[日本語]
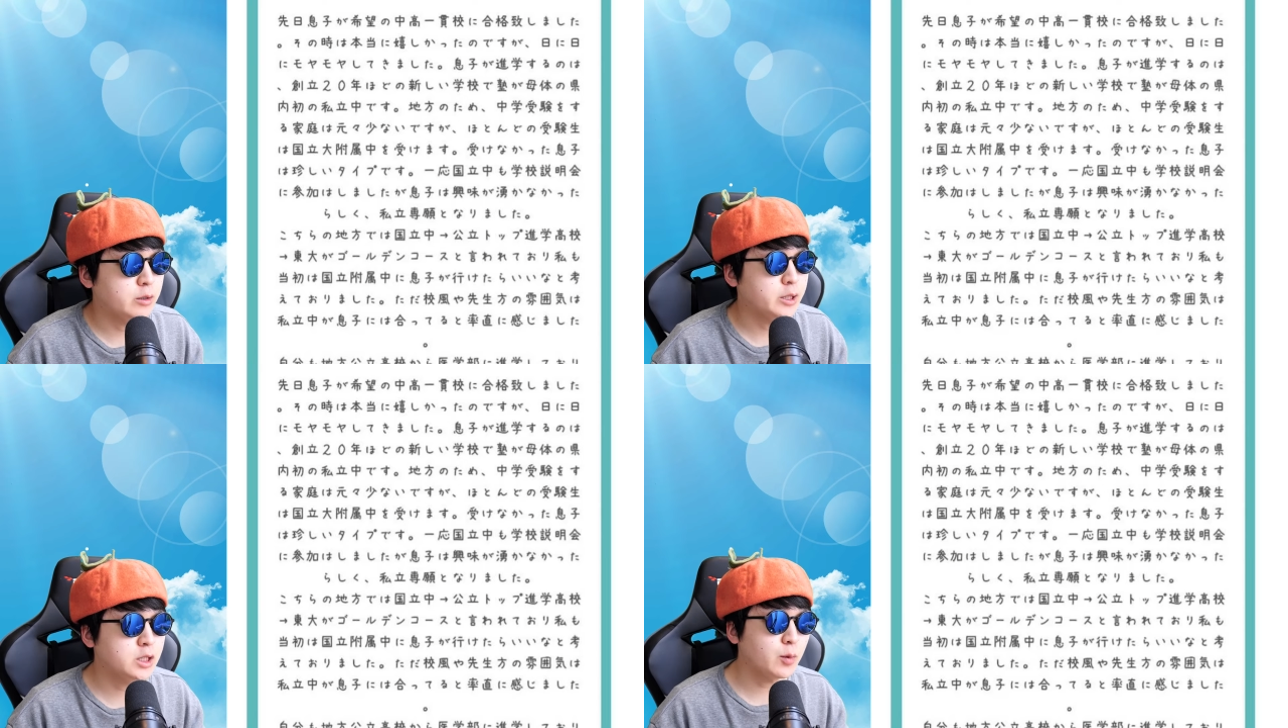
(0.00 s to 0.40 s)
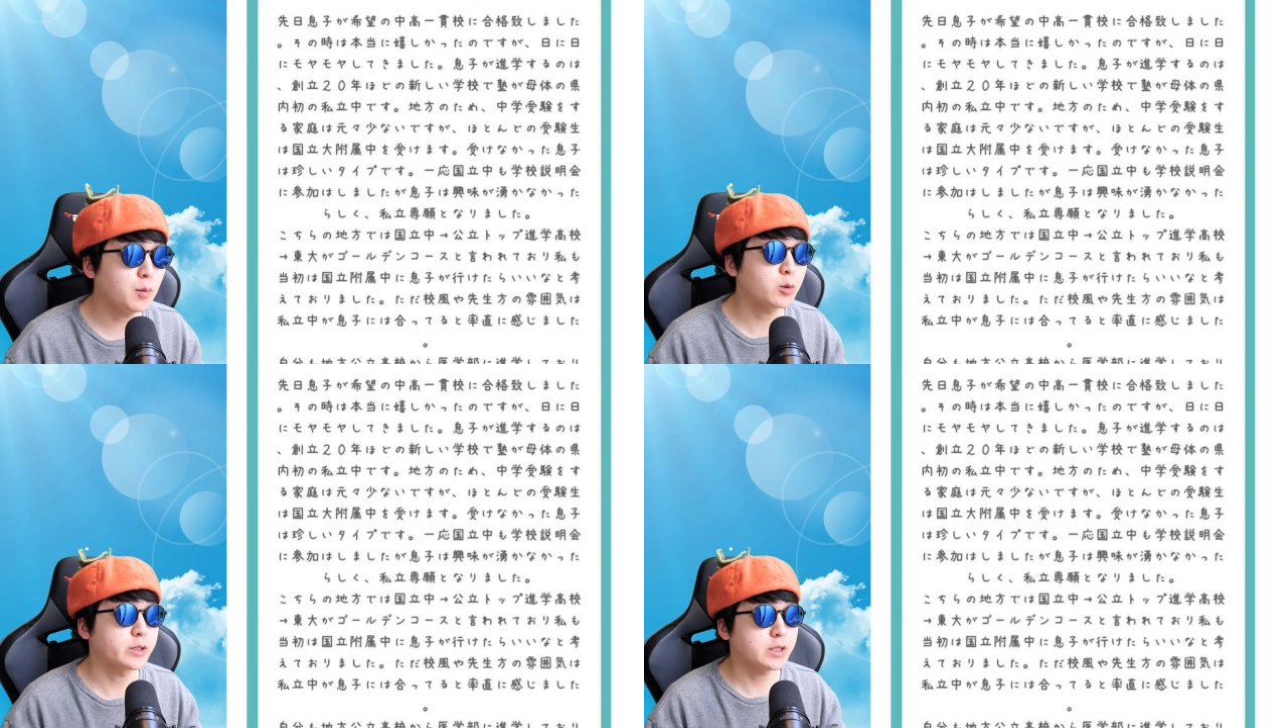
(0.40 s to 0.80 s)
て質問
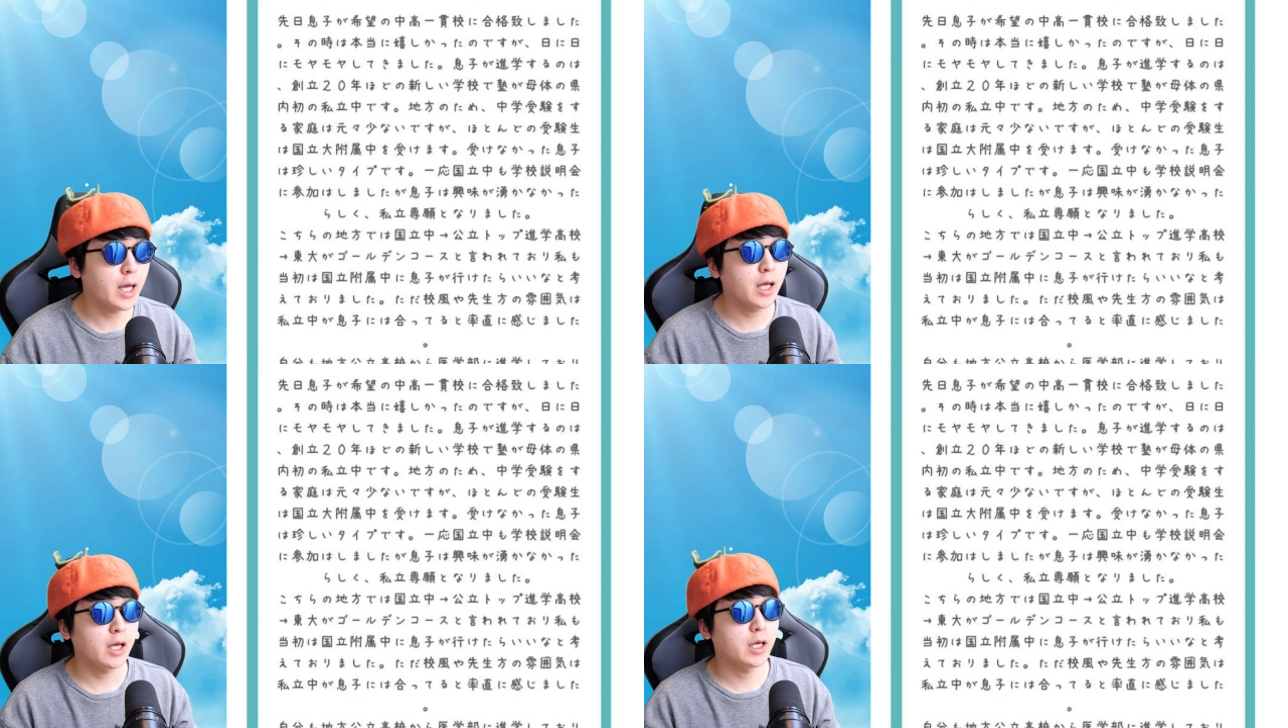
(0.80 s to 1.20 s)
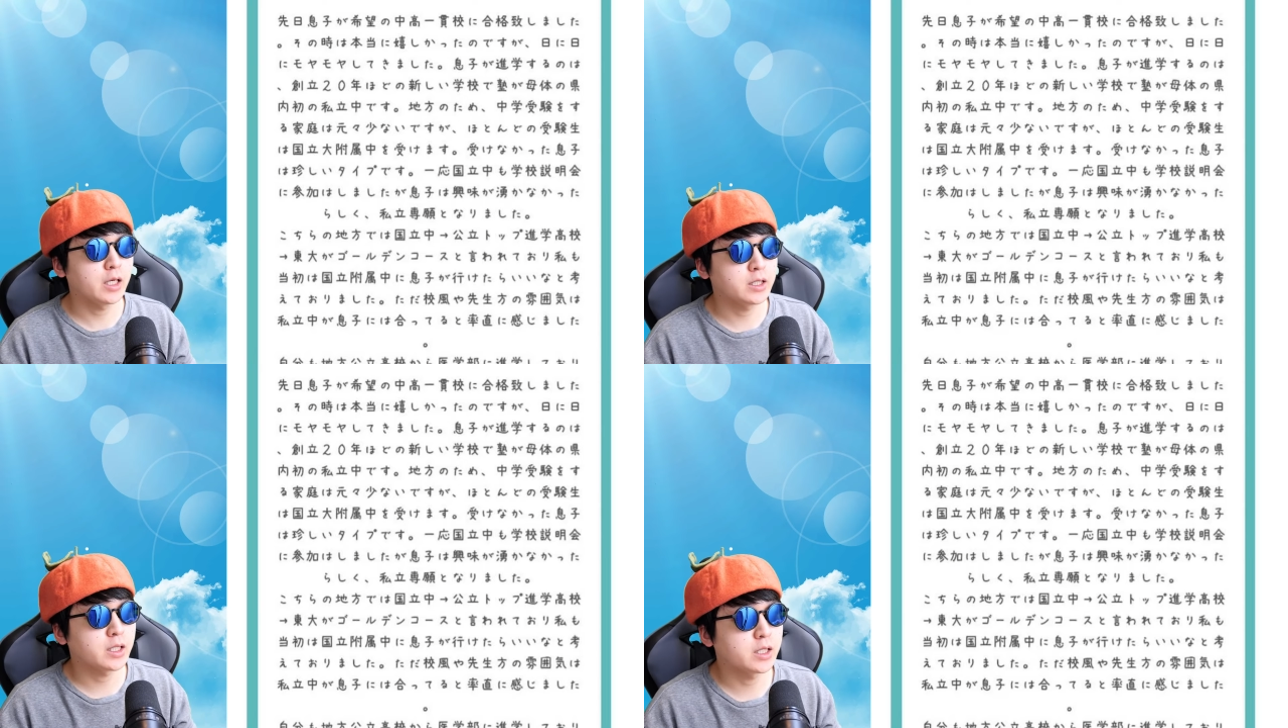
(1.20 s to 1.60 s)
箱ですね、えー、
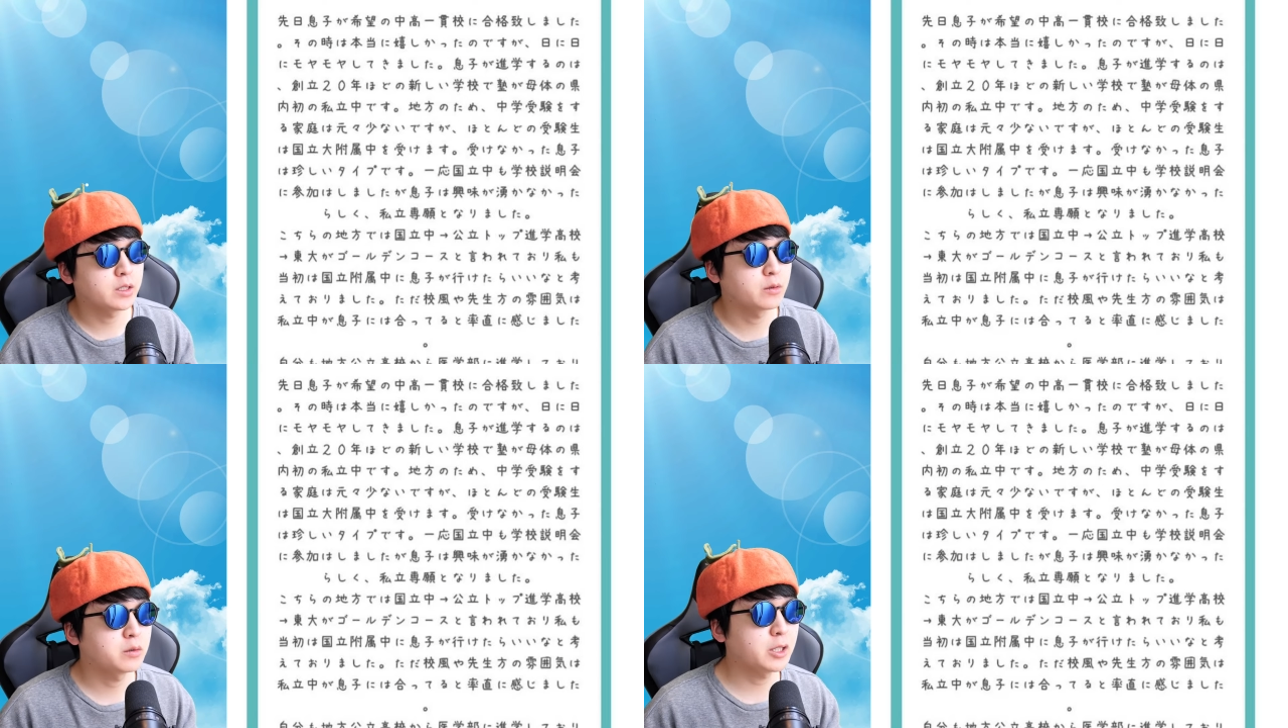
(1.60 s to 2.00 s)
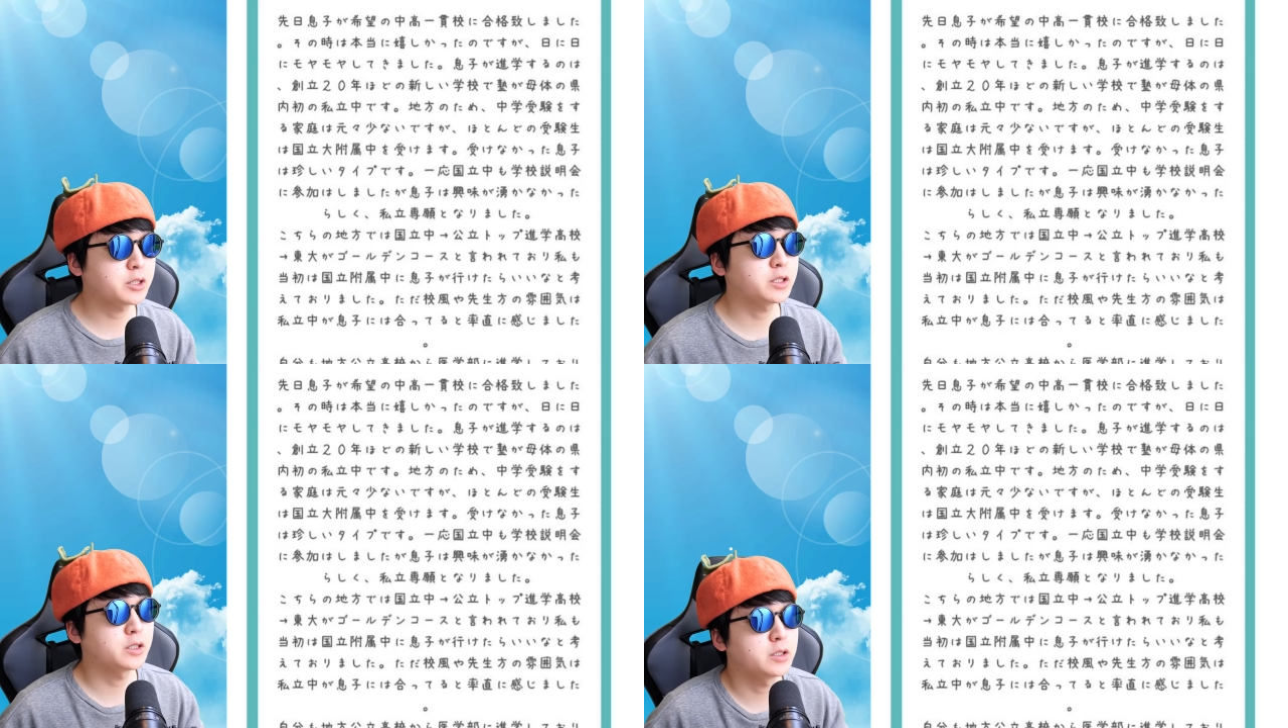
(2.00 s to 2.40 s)
いただいておりま
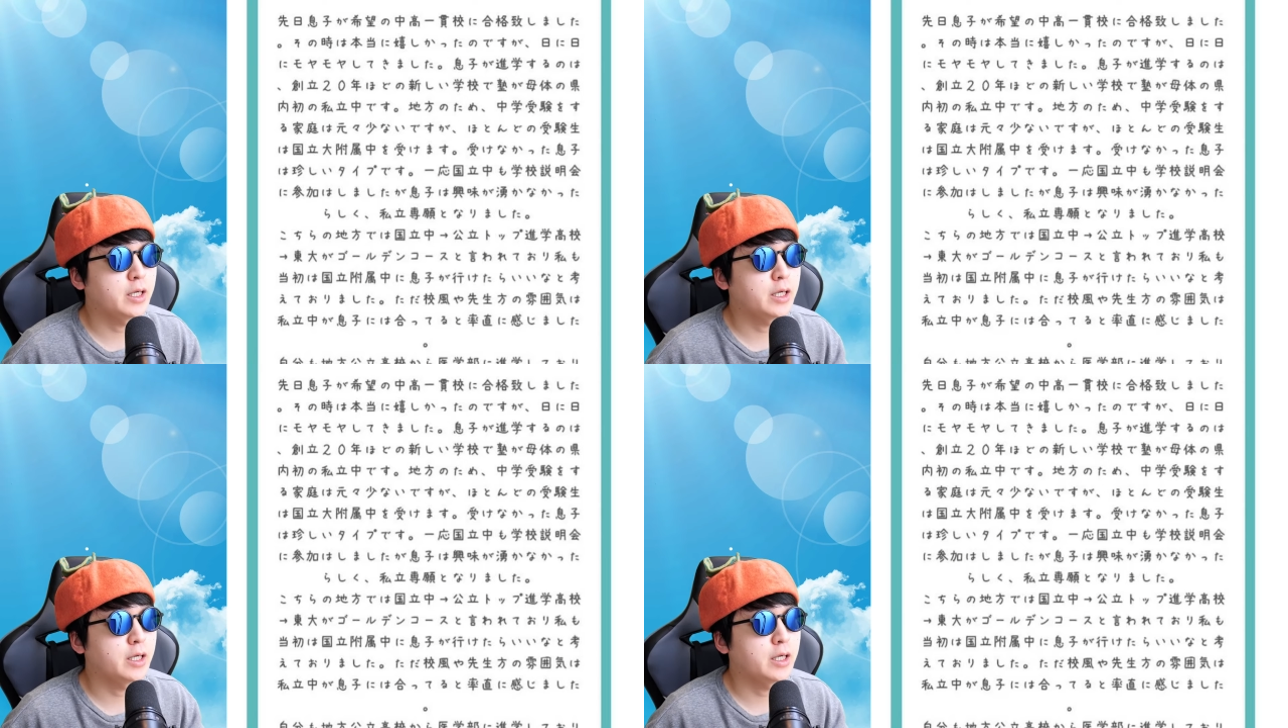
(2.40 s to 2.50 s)
す。